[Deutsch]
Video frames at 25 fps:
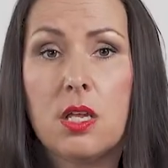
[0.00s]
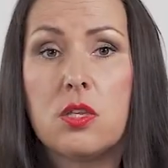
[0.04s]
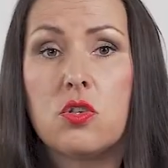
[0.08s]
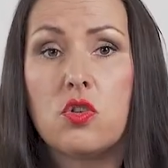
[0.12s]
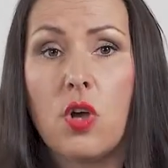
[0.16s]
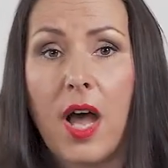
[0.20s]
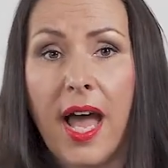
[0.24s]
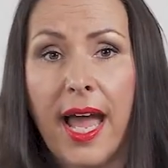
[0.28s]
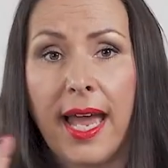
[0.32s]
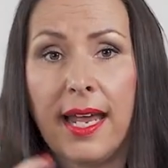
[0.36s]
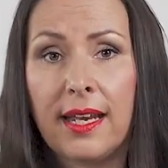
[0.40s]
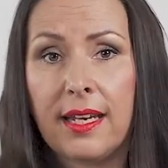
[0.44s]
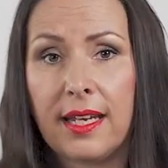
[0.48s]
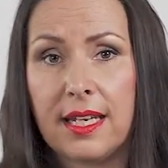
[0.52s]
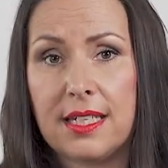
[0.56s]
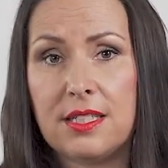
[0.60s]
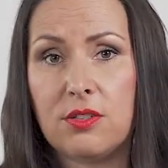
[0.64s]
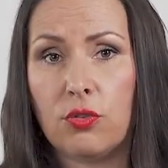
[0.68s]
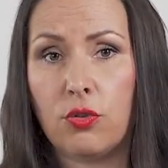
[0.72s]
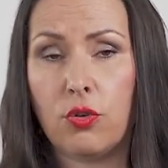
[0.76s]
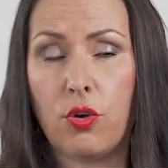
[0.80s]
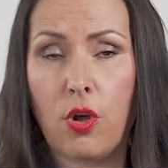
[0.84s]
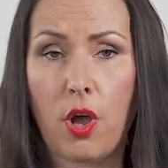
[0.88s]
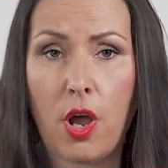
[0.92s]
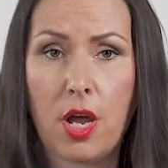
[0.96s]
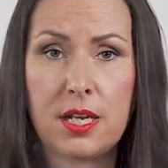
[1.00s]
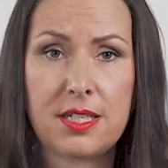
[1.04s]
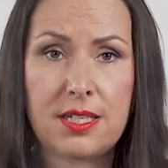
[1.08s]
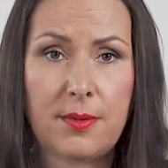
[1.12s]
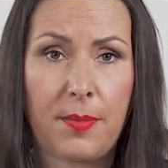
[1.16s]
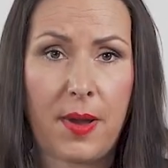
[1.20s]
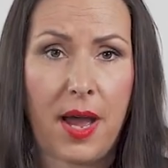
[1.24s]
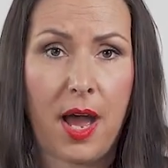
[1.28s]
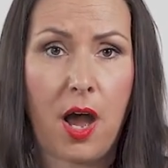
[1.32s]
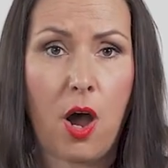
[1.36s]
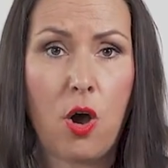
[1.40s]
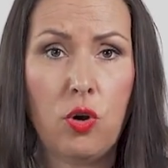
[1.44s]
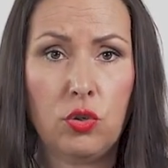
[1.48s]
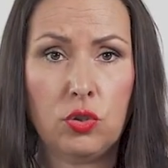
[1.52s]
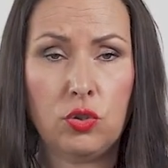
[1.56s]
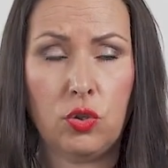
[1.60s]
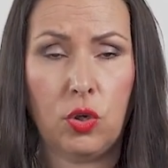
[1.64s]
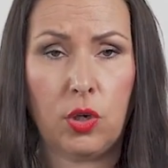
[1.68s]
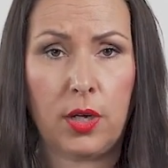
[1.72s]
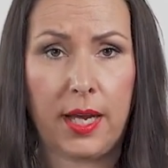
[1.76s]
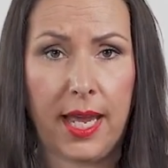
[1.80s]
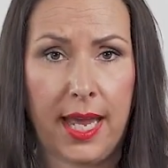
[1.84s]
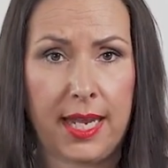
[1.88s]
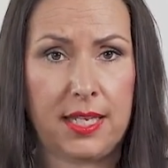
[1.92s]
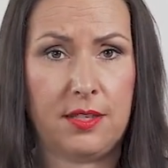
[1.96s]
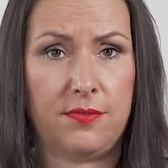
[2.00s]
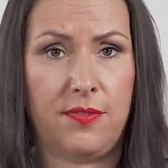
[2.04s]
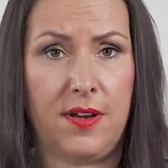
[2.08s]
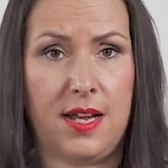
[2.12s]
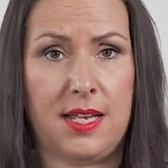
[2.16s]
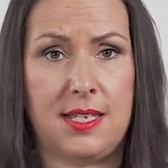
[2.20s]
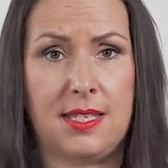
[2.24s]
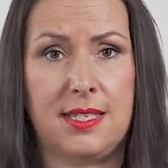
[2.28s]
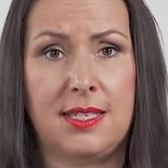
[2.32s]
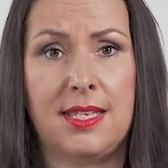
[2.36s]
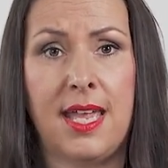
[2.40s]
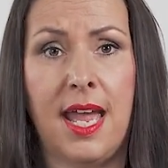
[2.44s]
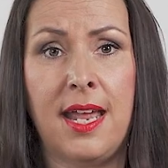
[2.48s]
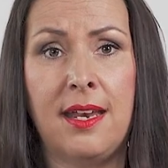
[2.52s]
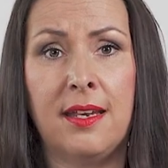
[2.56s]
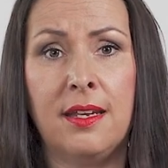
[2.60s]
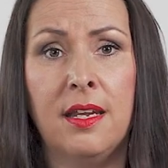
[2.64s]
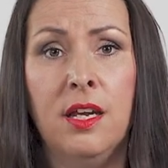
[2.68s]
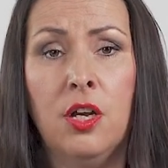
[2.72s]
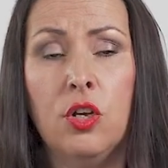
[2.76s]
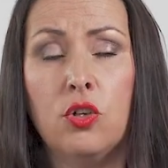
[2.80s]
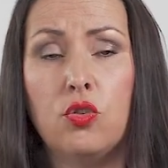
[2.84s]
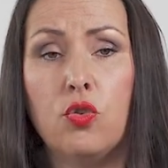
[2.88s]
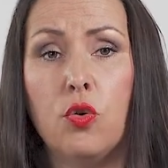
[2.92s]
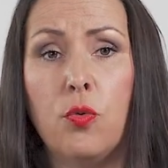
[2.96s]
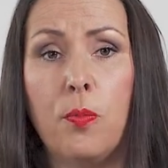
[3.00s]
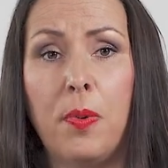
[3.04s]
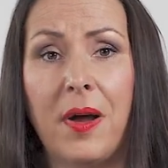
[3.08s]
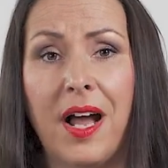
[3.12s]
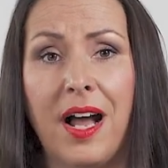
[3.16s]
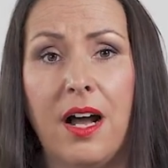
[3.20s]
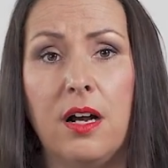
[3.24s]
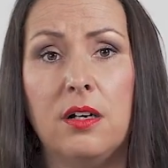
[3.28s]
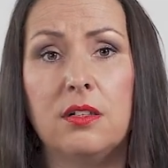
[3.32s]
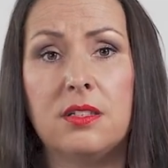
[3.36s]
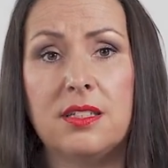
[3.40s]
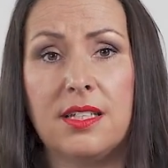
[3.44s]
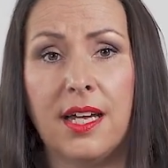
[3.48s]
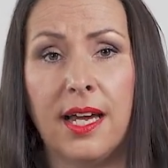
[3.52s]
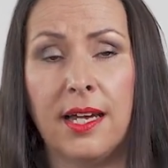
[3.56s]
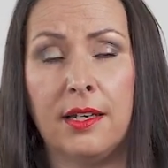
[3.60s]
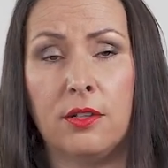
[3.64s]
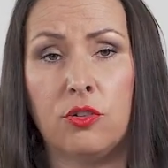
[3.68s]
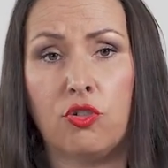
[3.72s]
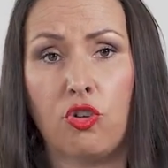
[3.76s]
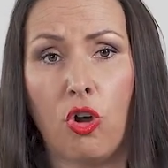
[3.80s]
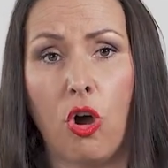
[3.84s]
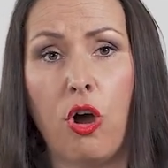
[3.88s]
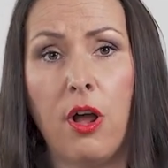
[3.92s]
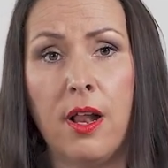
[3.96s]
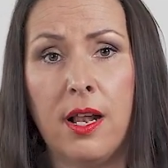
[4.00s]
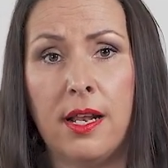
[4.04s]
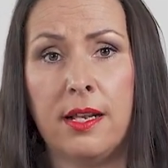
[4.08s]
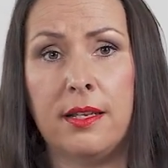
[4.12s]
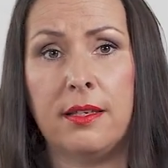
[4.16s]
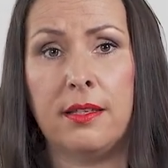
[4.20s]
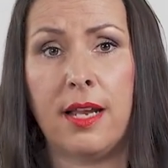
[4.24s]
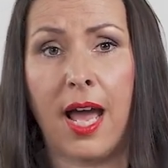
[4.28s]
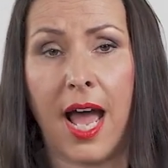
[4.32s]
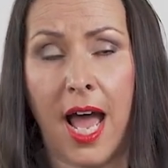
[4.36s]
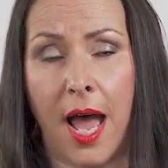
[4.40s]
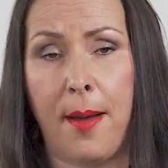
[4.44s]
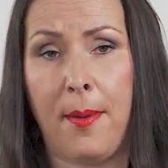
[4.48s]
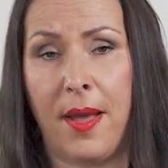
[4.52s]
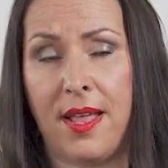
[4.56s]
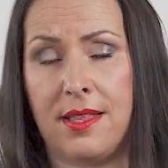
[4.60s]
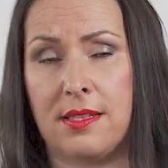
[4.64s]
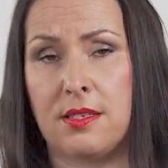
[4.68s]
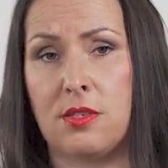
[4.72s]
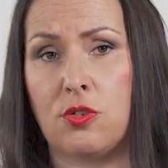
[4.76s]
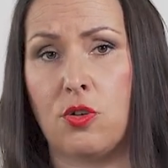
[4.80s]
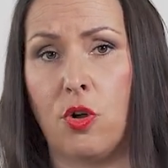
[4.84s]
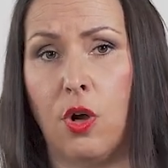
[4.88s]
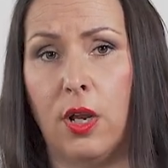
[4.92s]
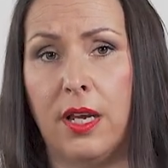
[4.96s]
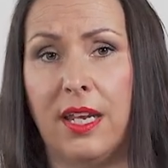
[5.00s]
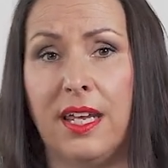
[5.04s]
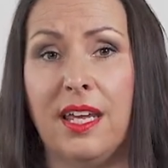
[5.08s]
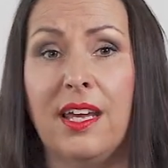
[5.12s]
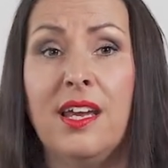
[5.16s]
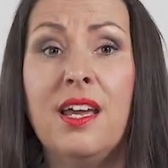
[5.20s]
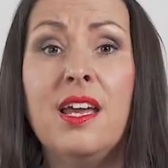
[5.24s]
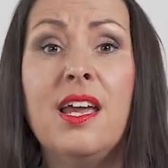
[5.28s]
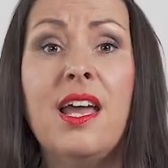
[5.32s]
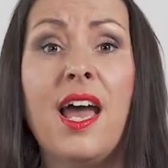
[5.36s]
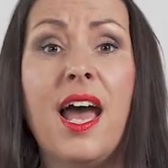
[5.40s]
Zur Einrichtung gehört aber auch noch etwas, denn du brauchst einen tollen Arbeitstrolley.